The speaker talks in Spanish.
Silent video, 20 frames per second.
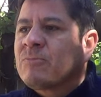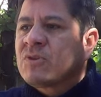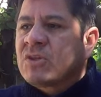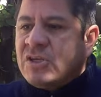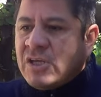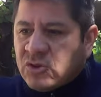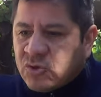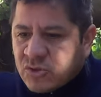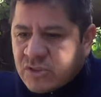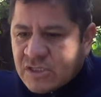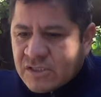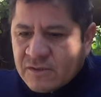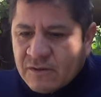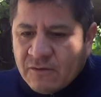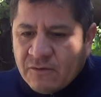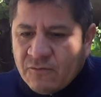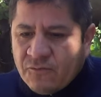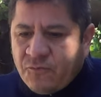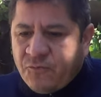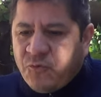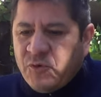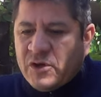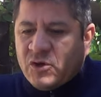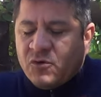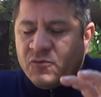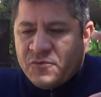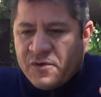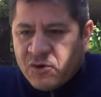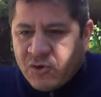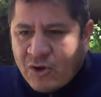Y entonces fui
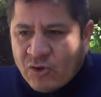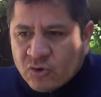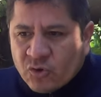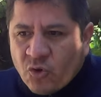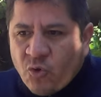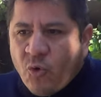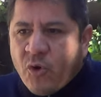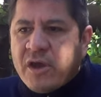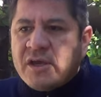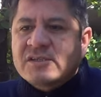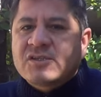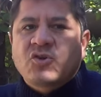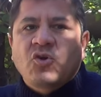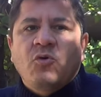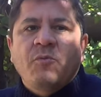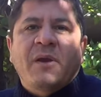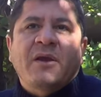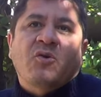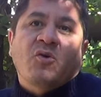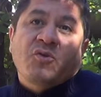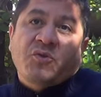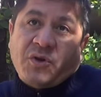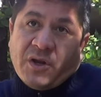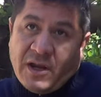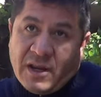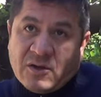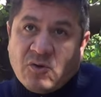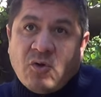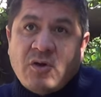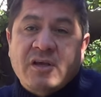configurando todo esto, me encontré
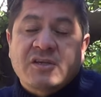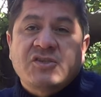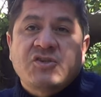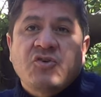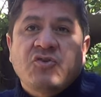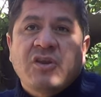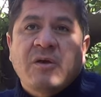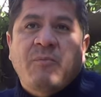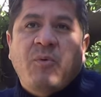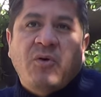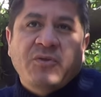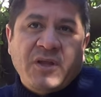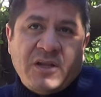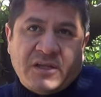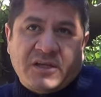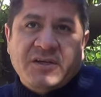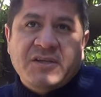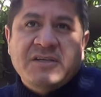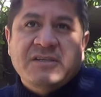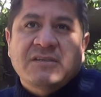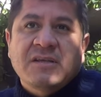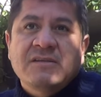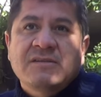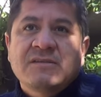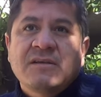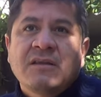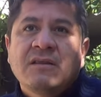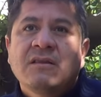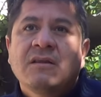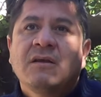la colección de Bodil
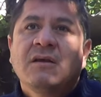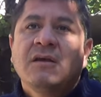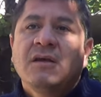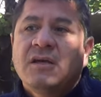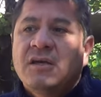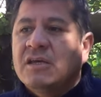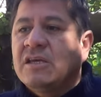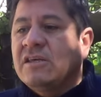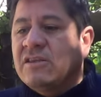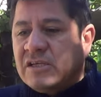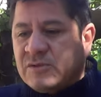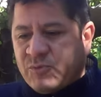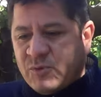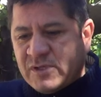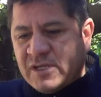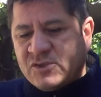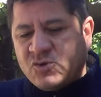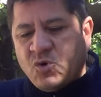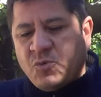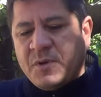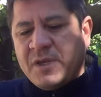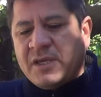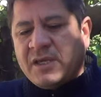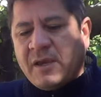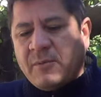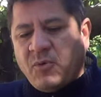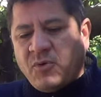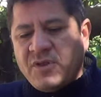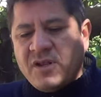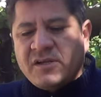Christensen y después descubrí
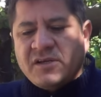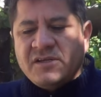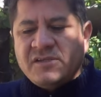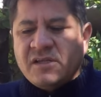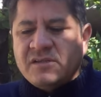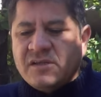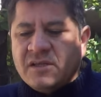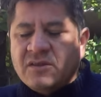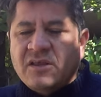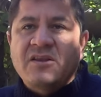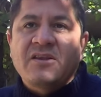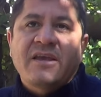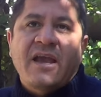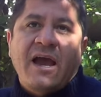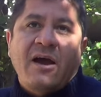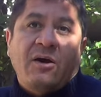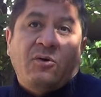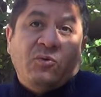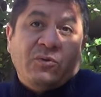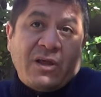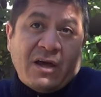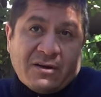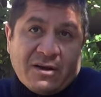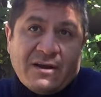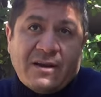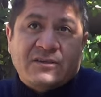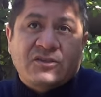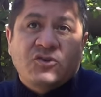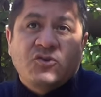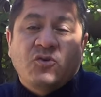que Bodil Christensen tenía una
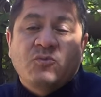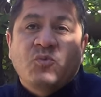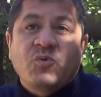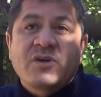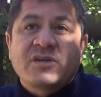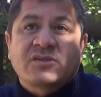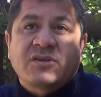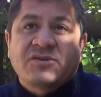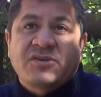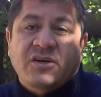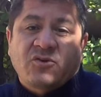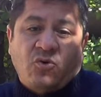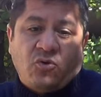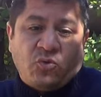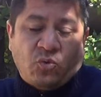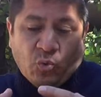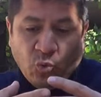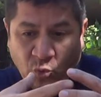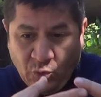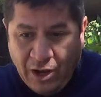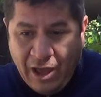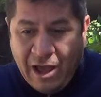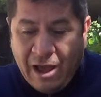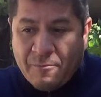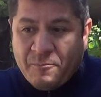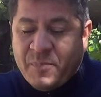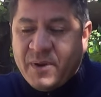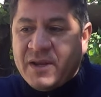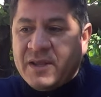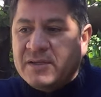relación muy estrecha con Ula
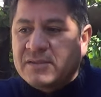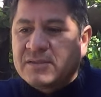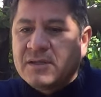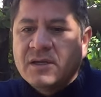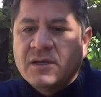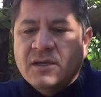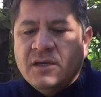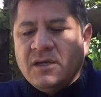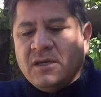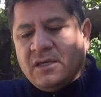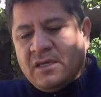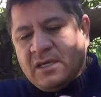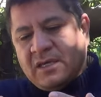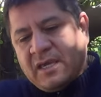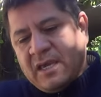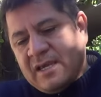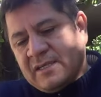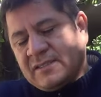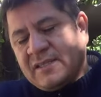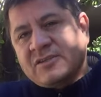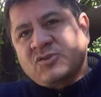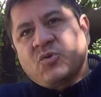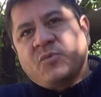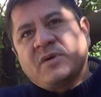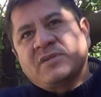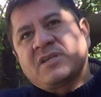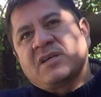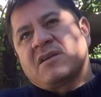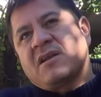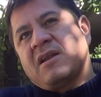Apenes y que este a su
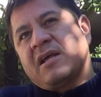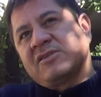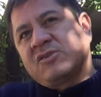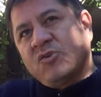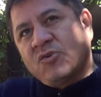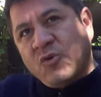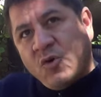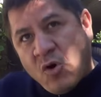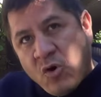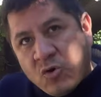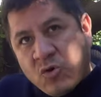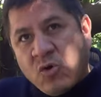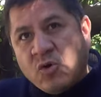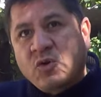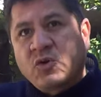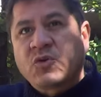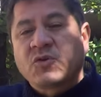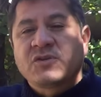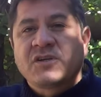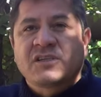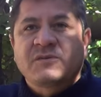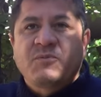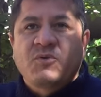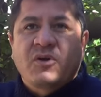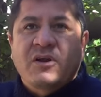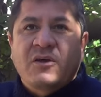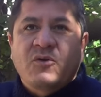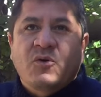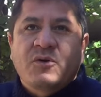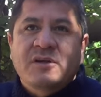vez se relacionó con otros
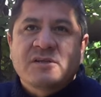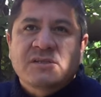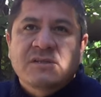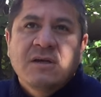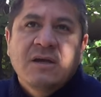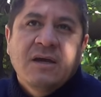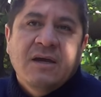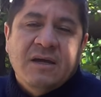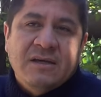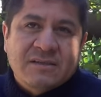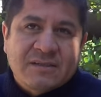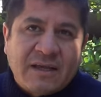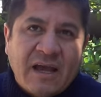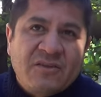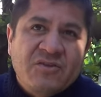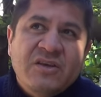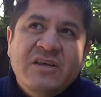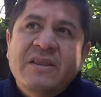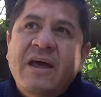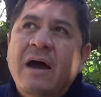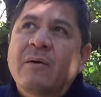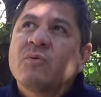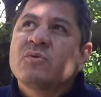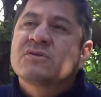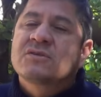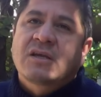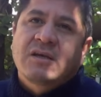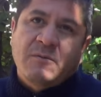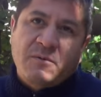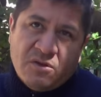exploradores
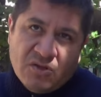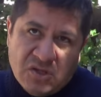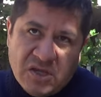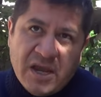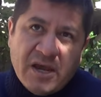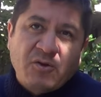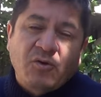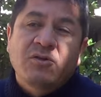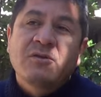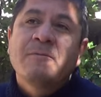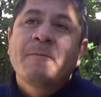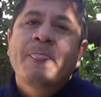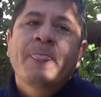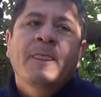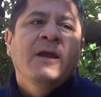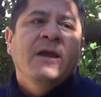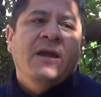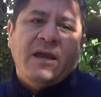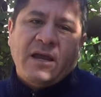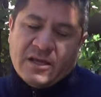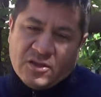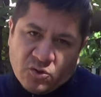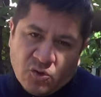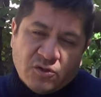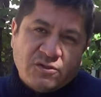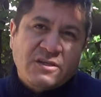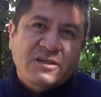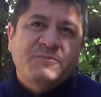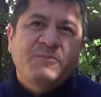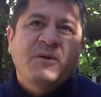escandinavos que vinieron en
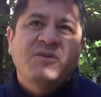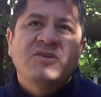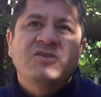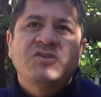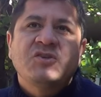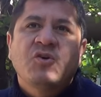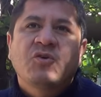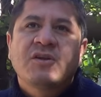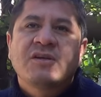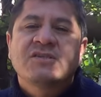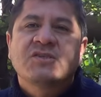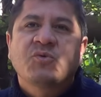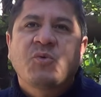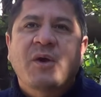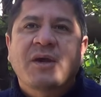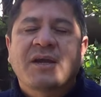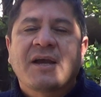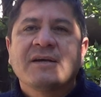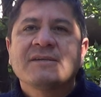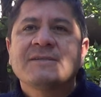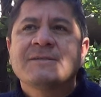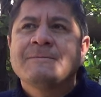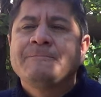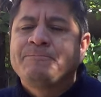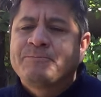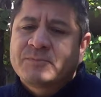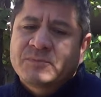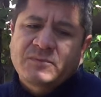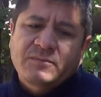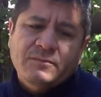dos expediciones suecas
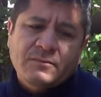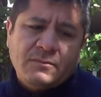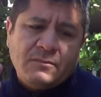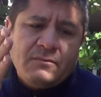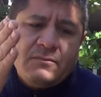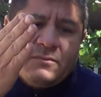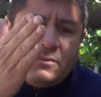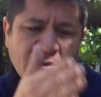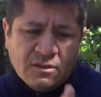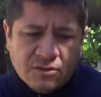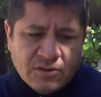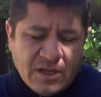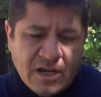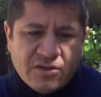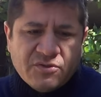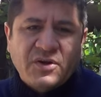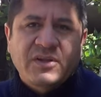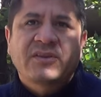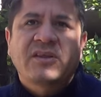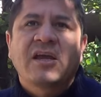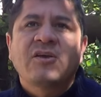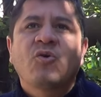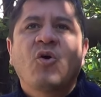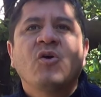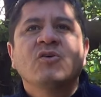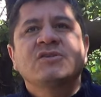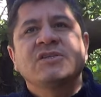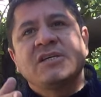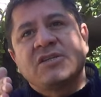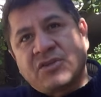del
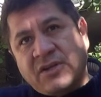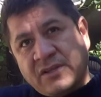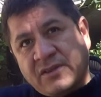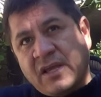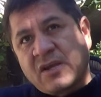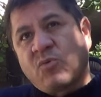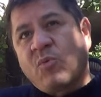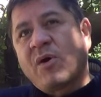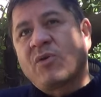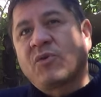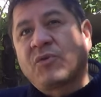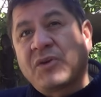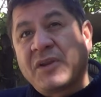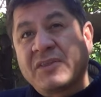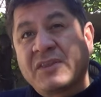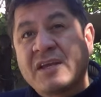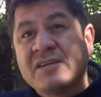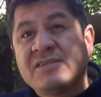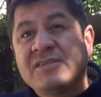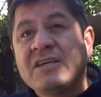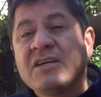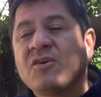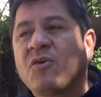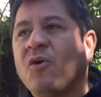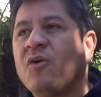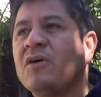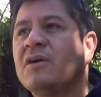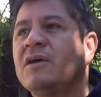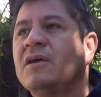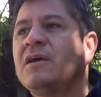32 y 34,
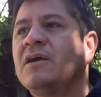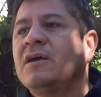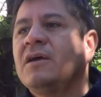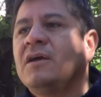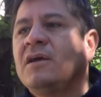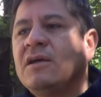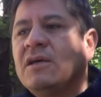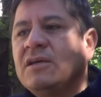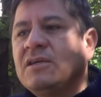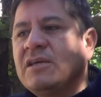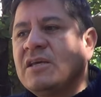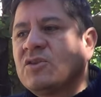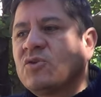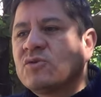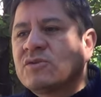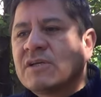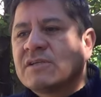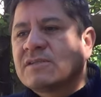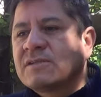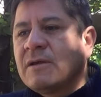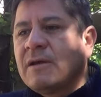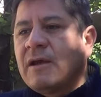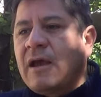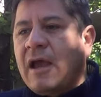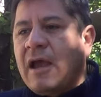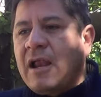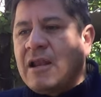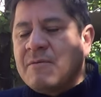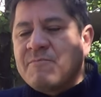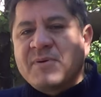35. Y entonces,
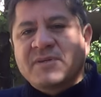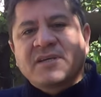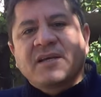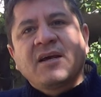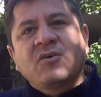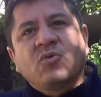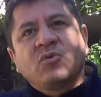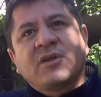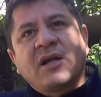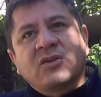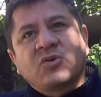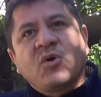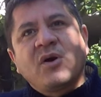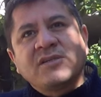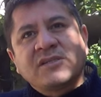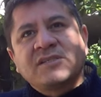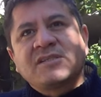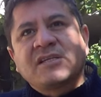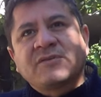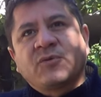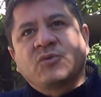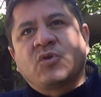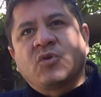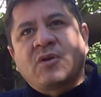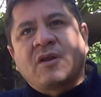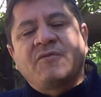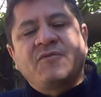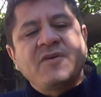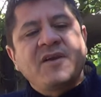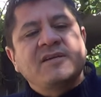al empezar a juntar todas estas
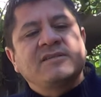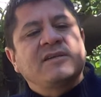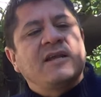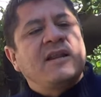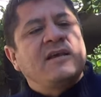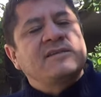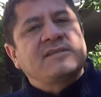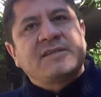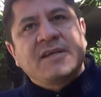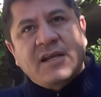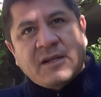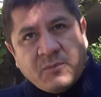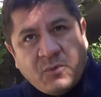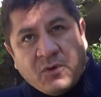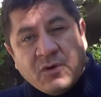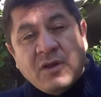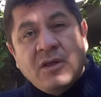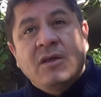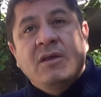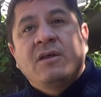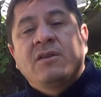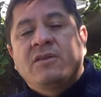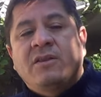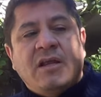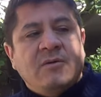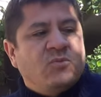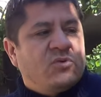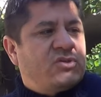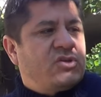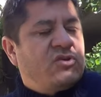fotografías del acervo
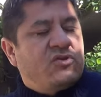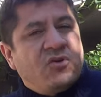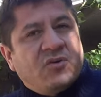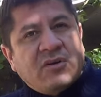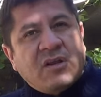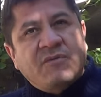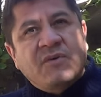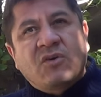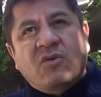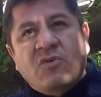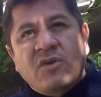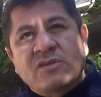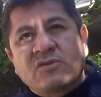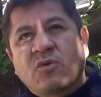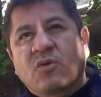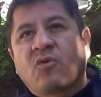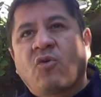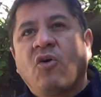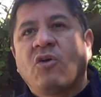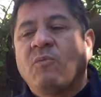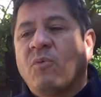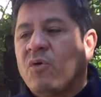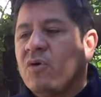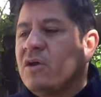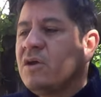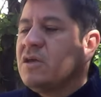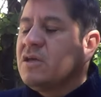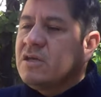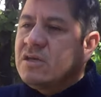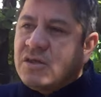del Museo Etnográfico de Estocolmo
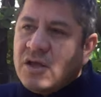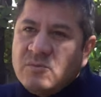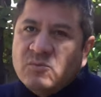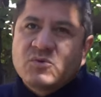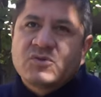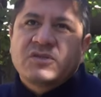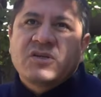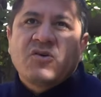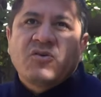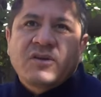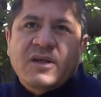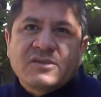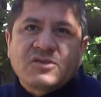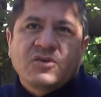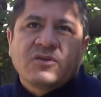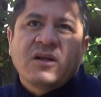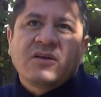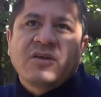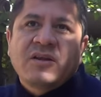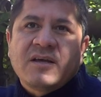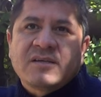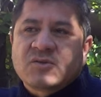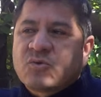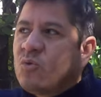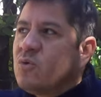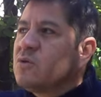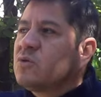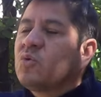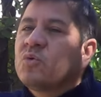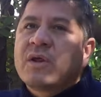y del Museo Nacional de las
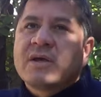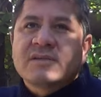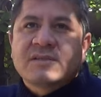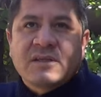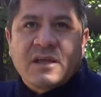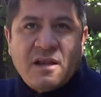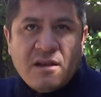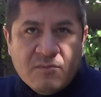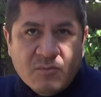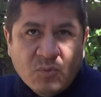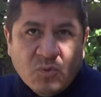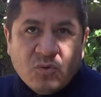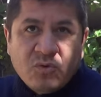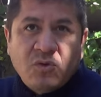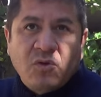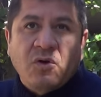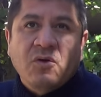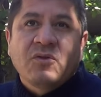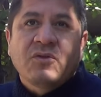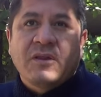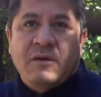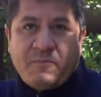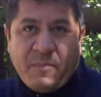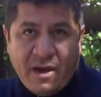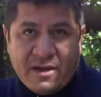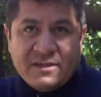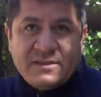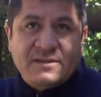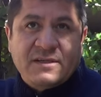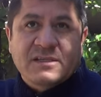Culturas del Mundo de
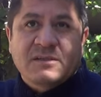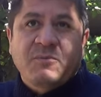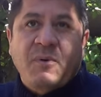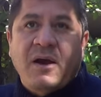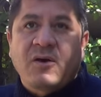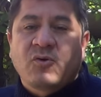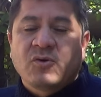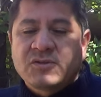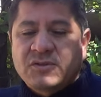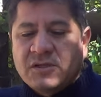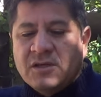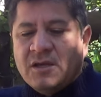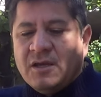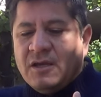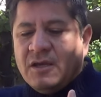Países Bajos,